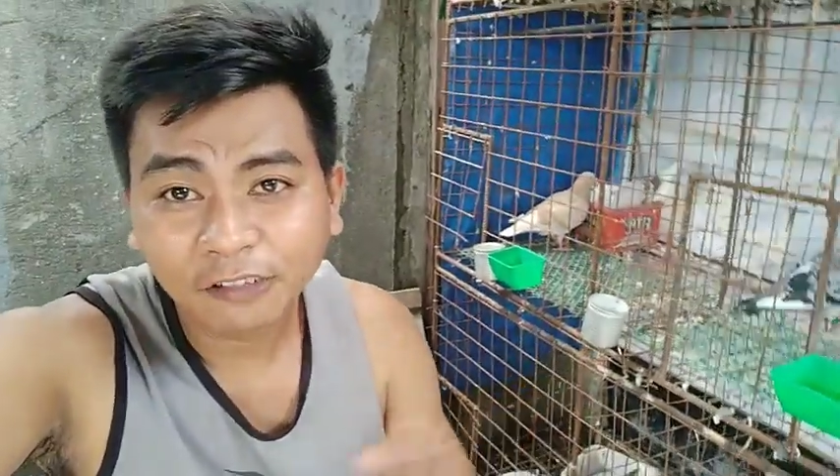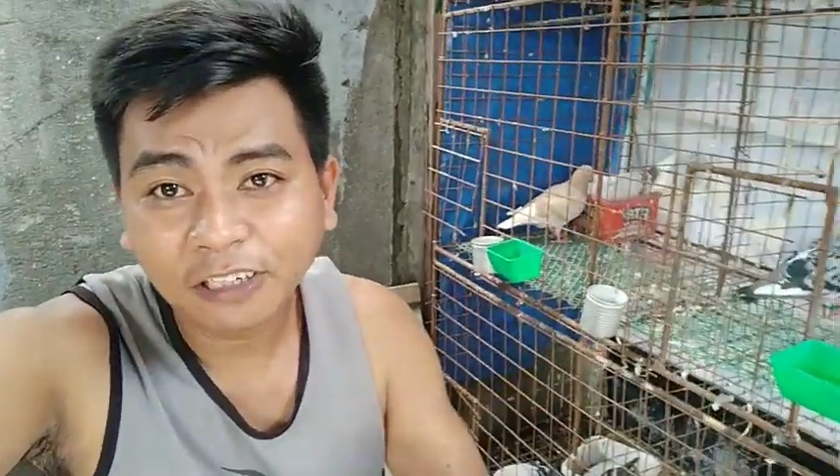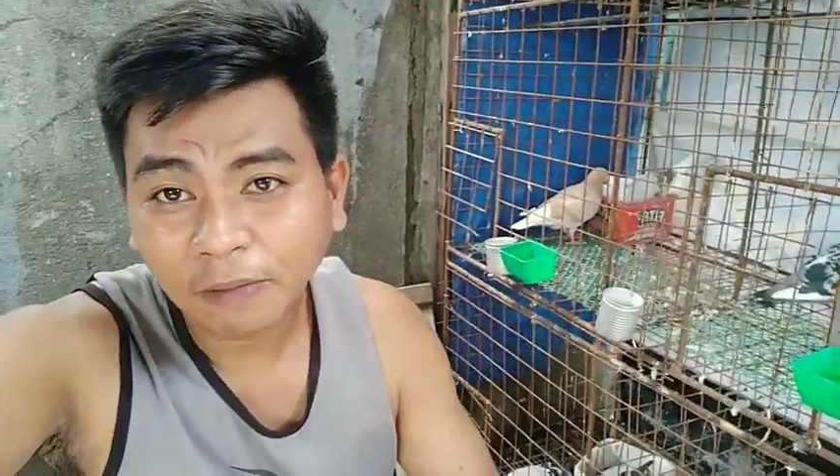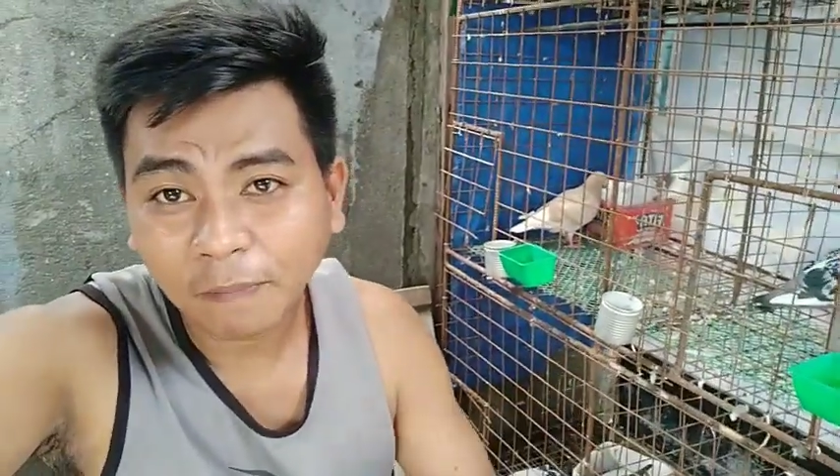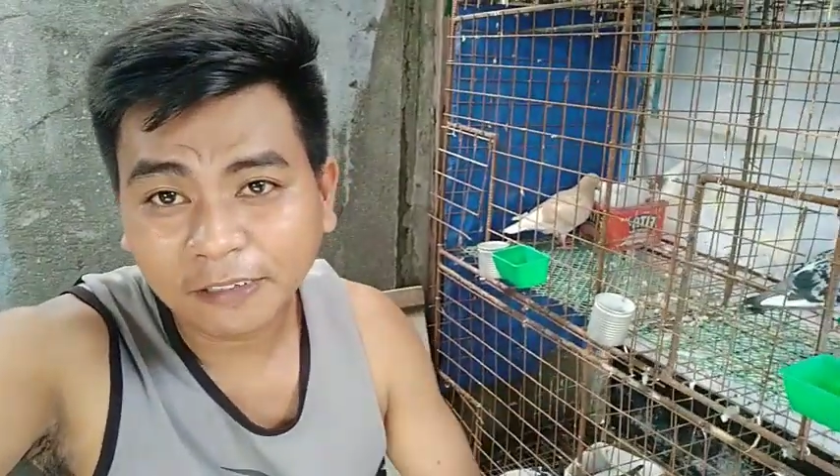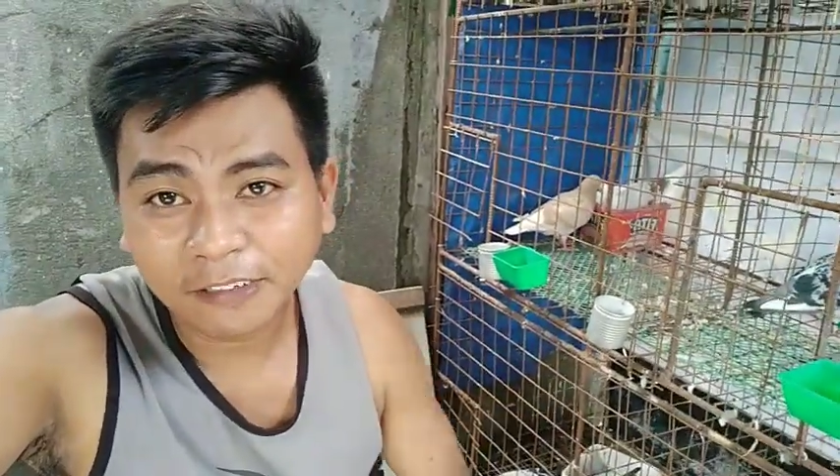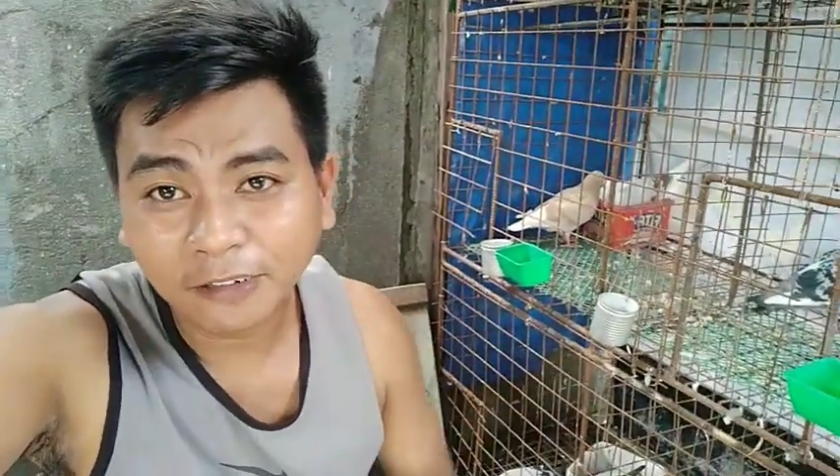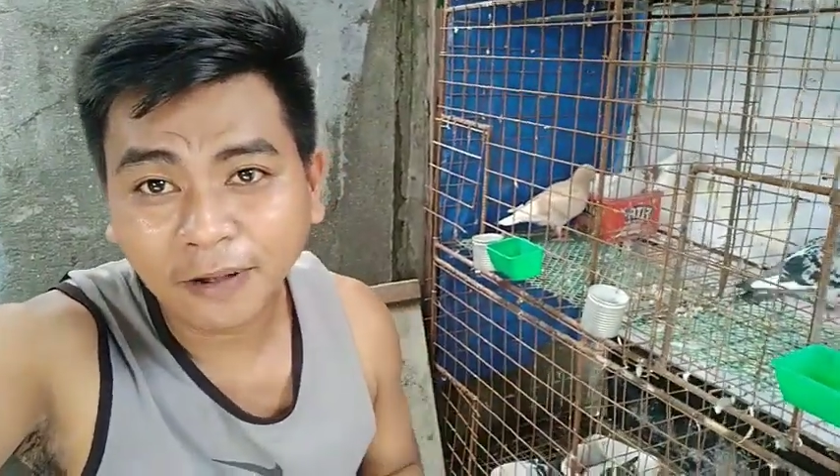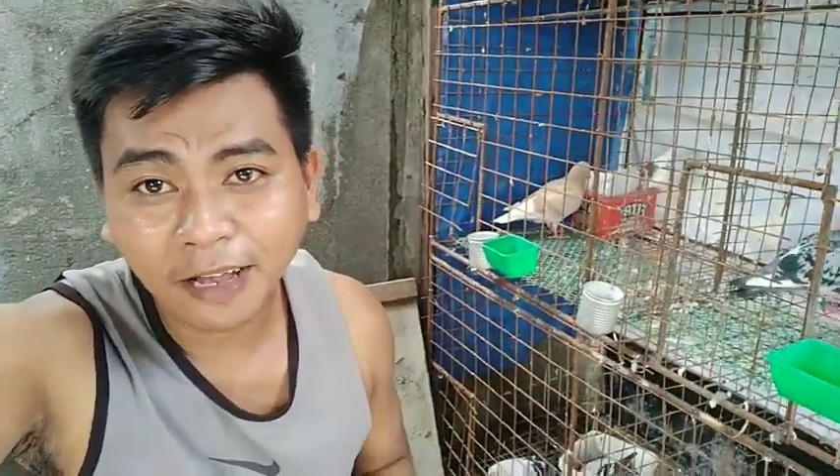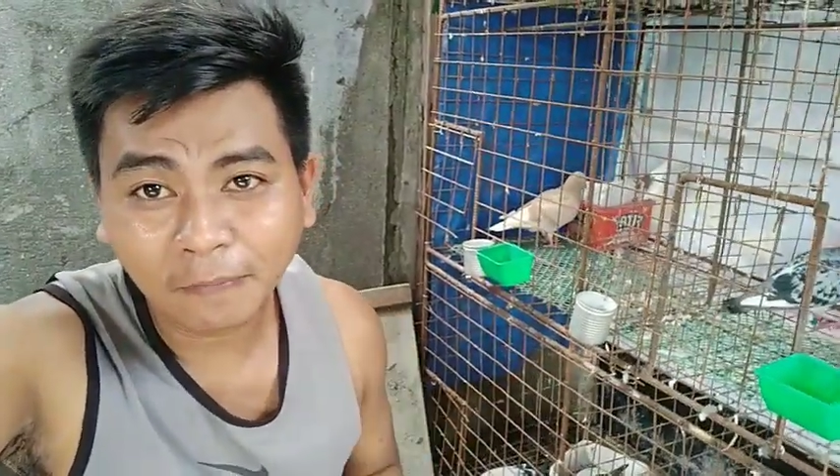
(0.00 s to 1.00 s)
kung napapansin nyo
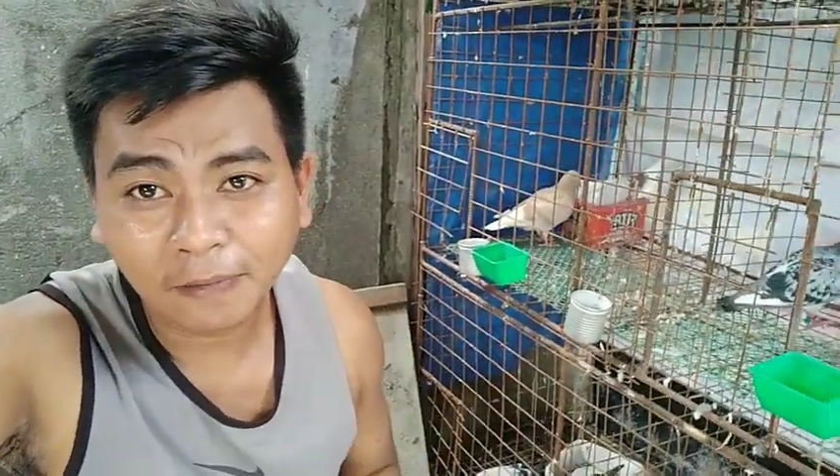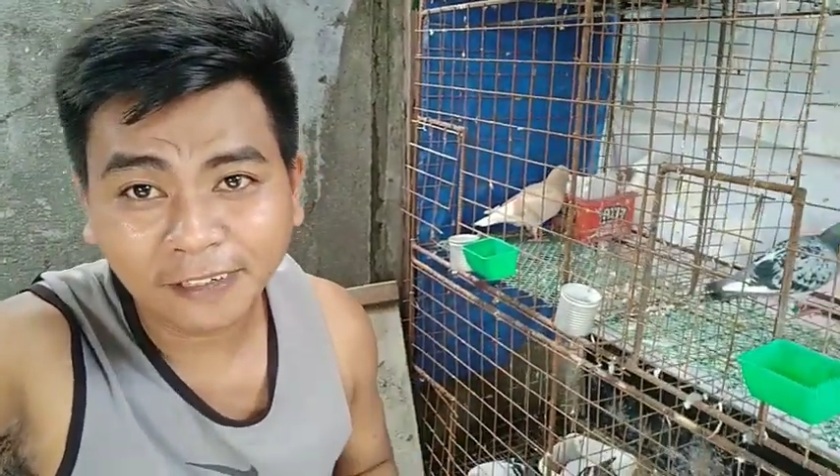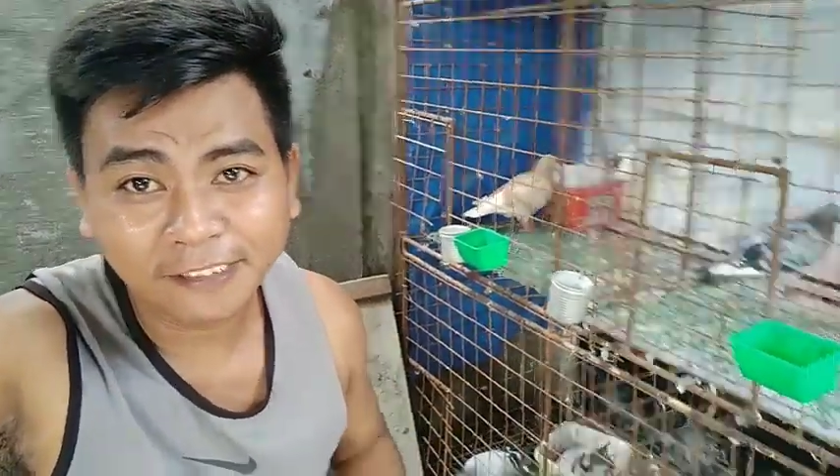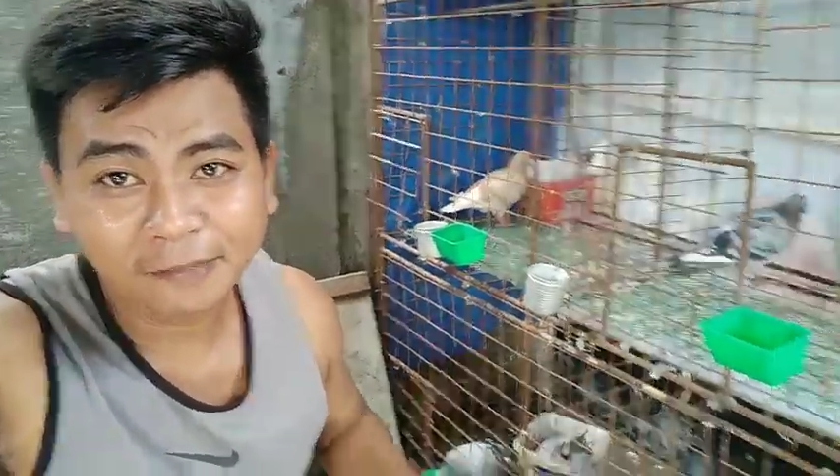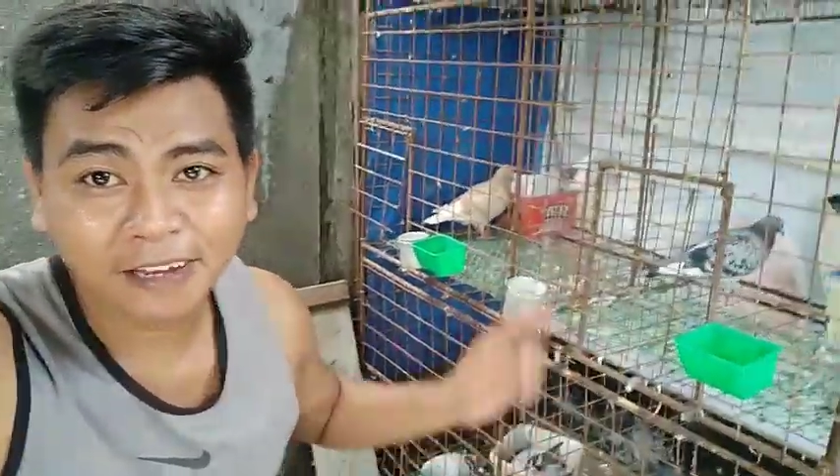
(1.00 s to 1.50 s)
mga kalapatids,